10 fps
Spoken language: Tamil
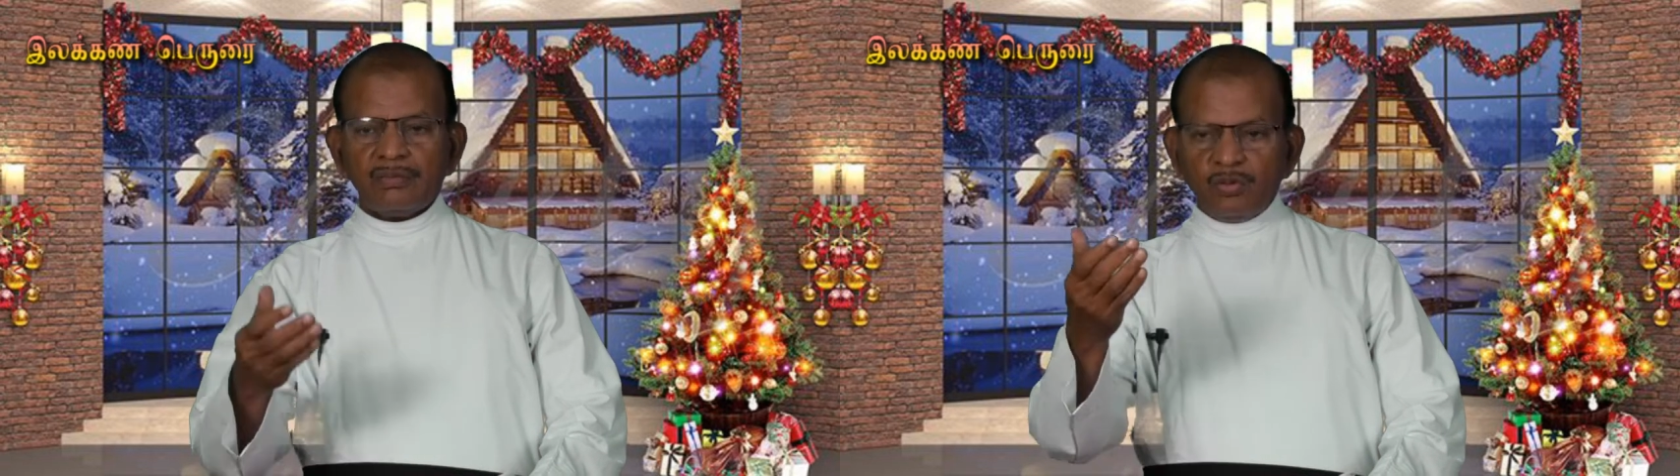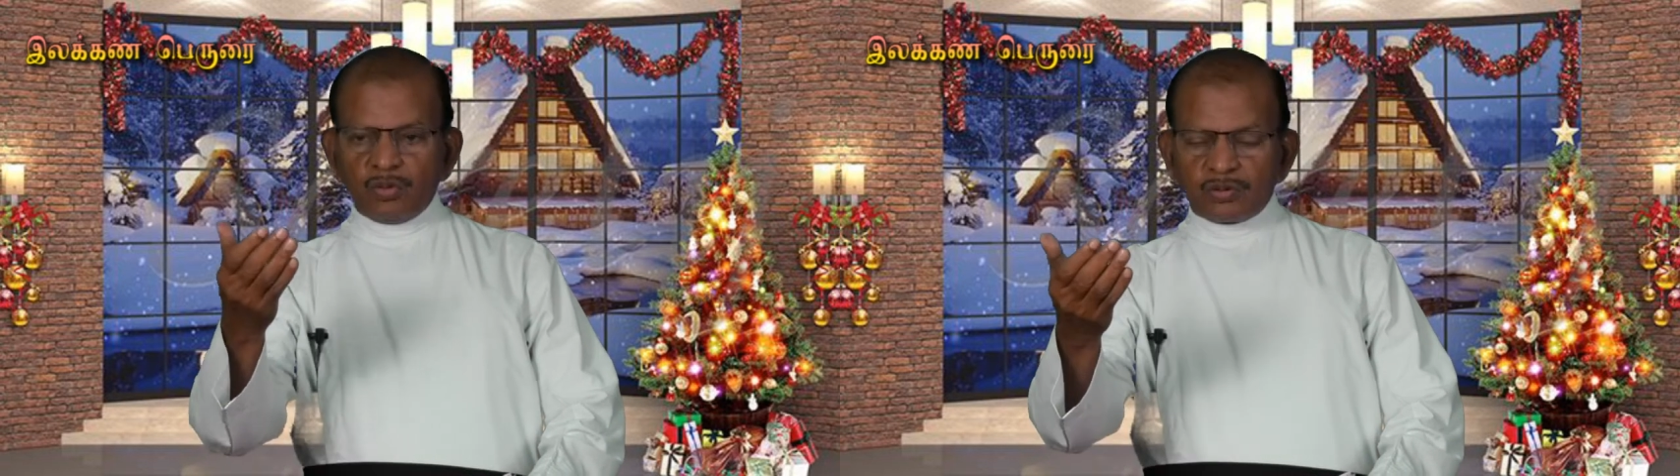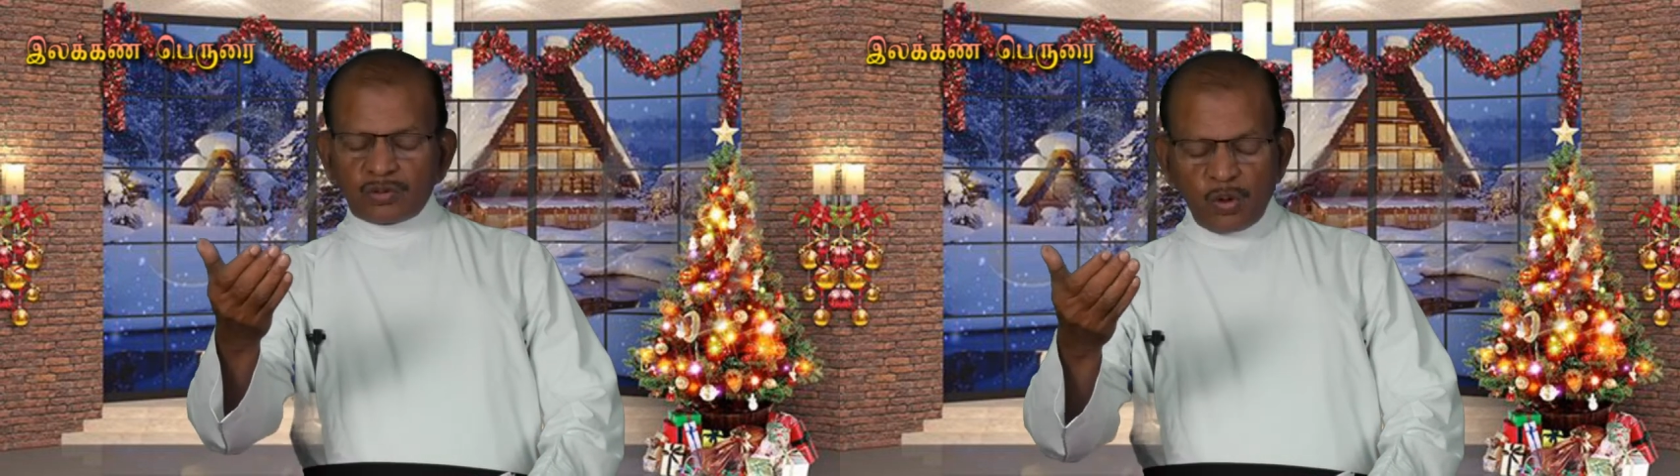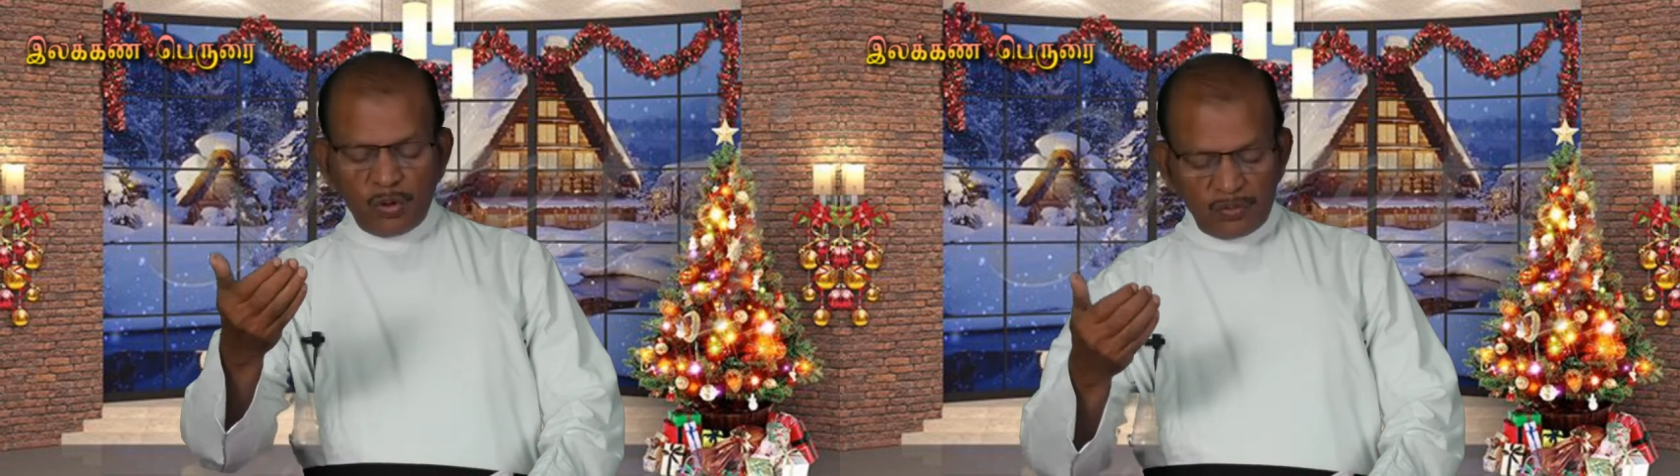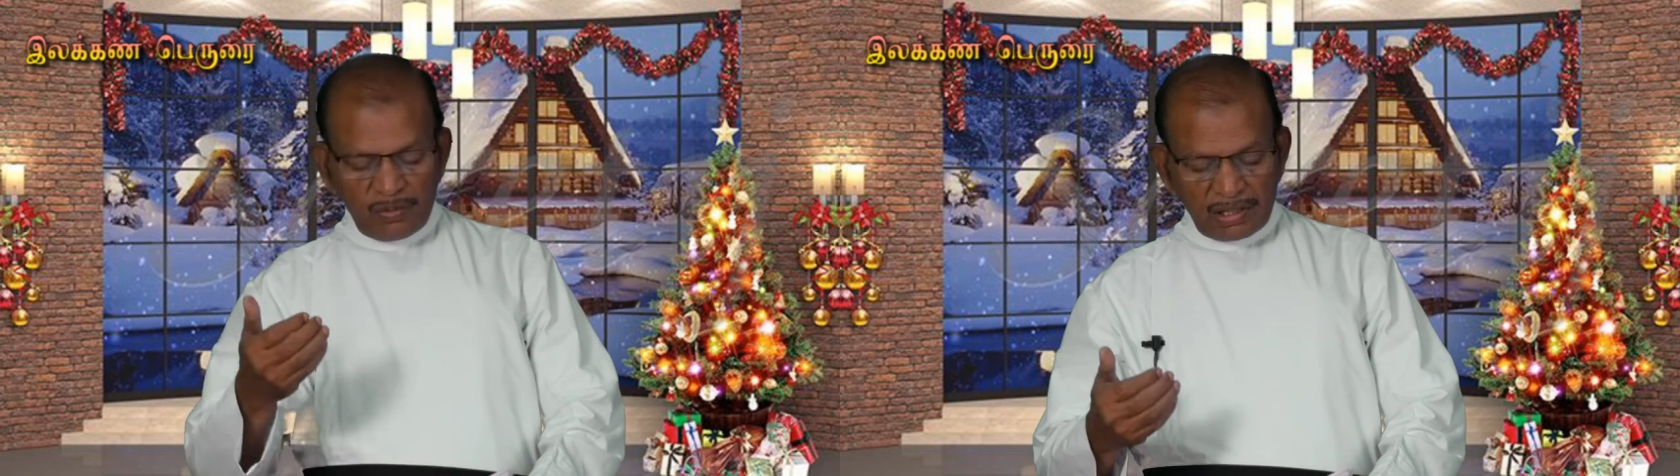
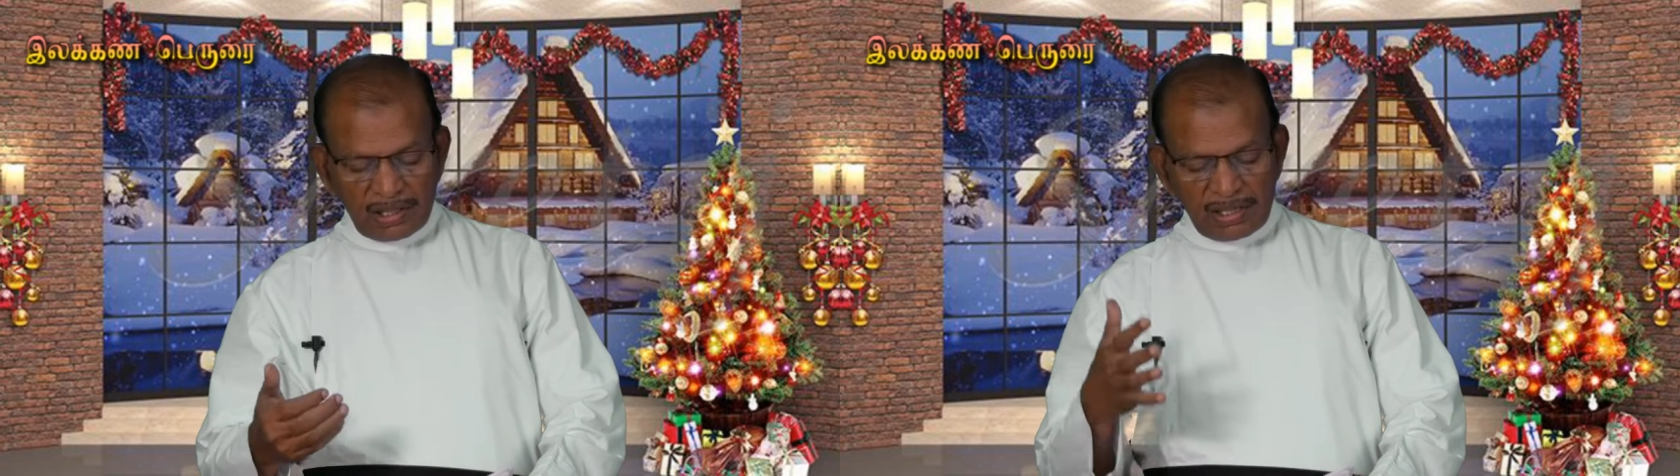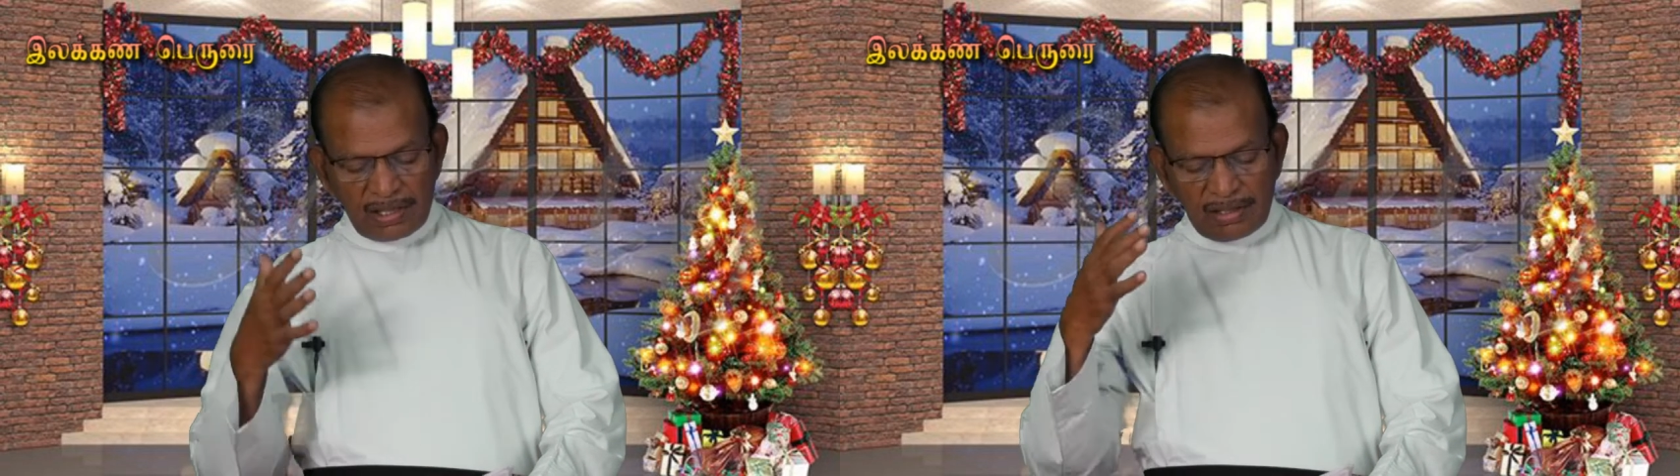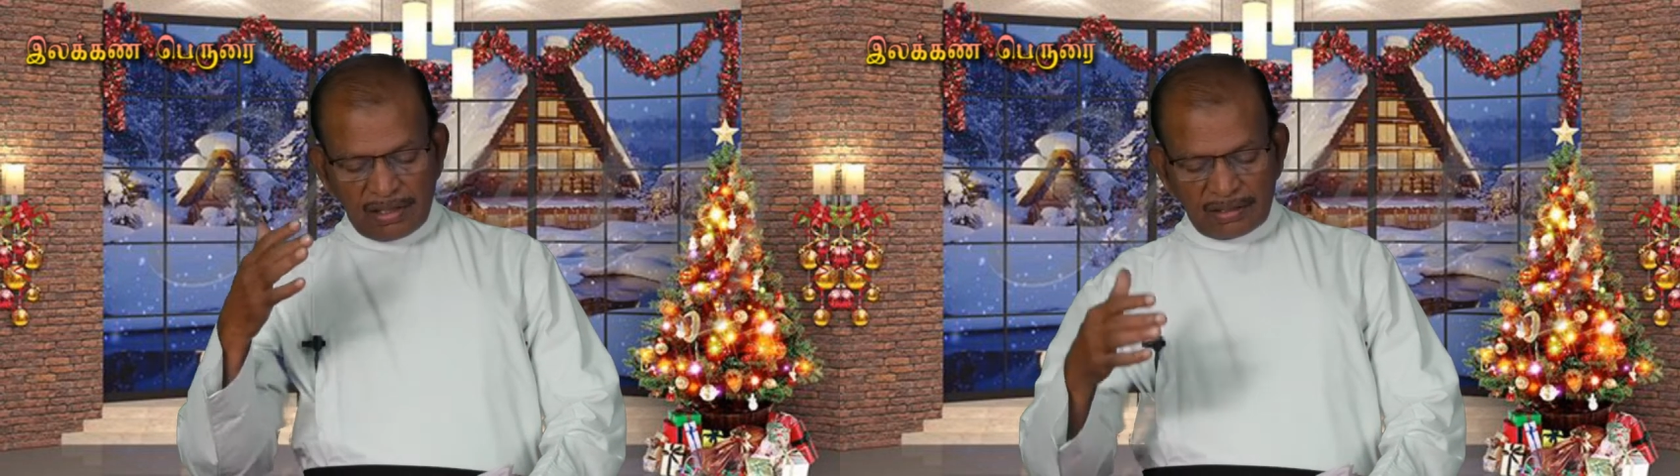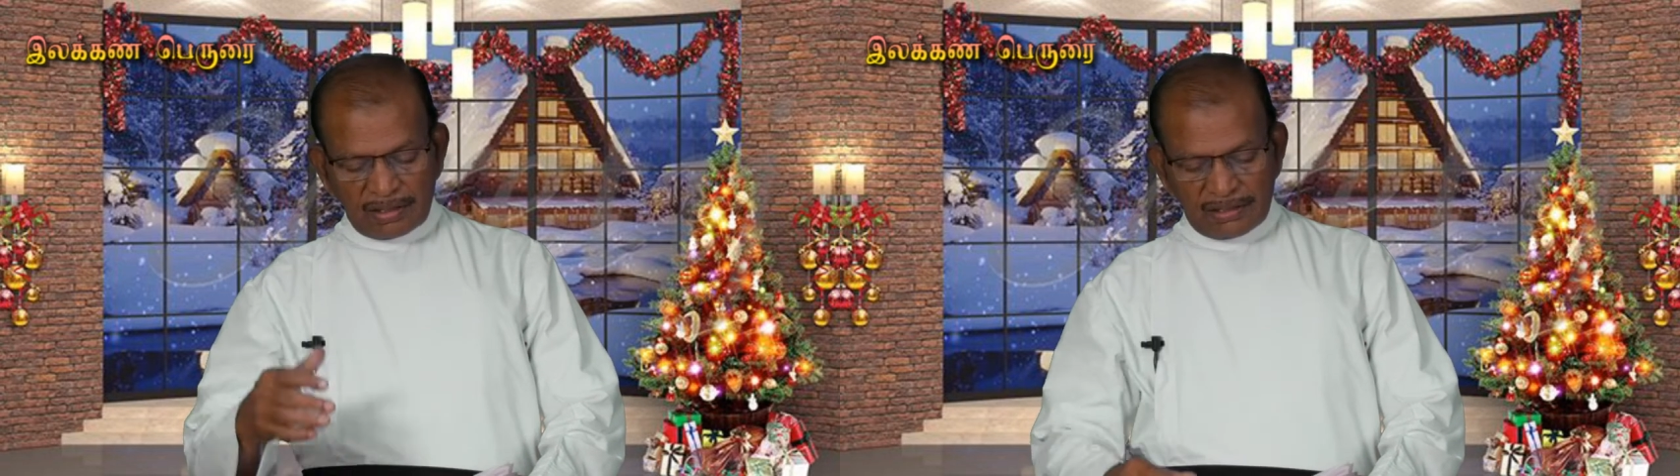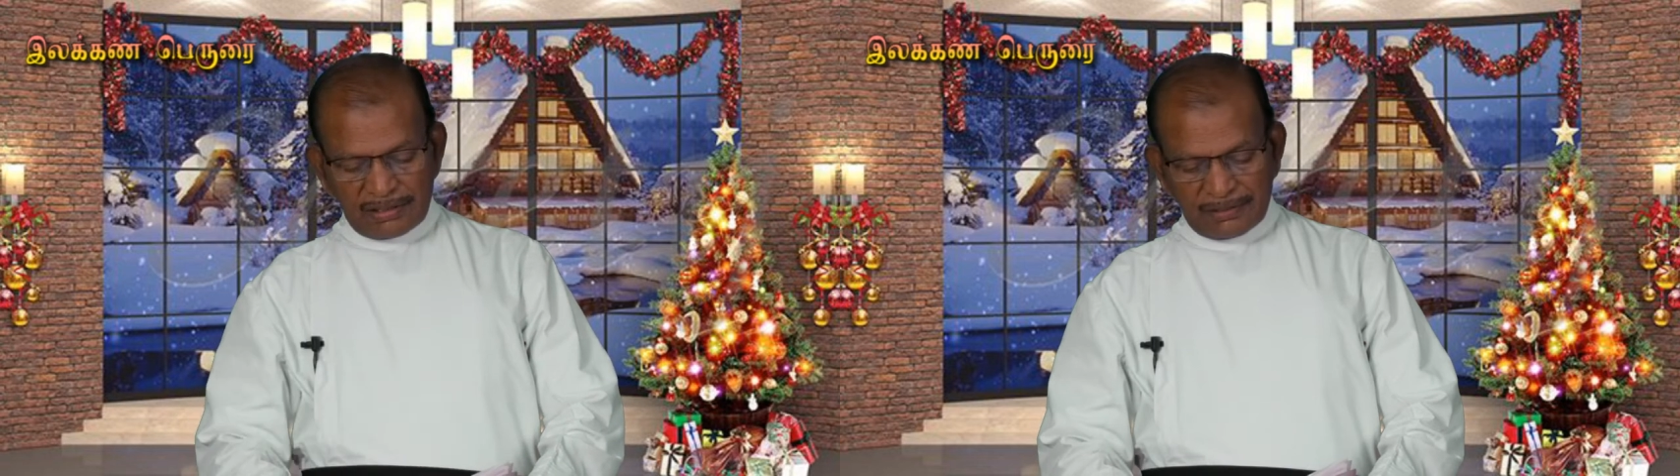மூத்தோன் வருகை என்னாது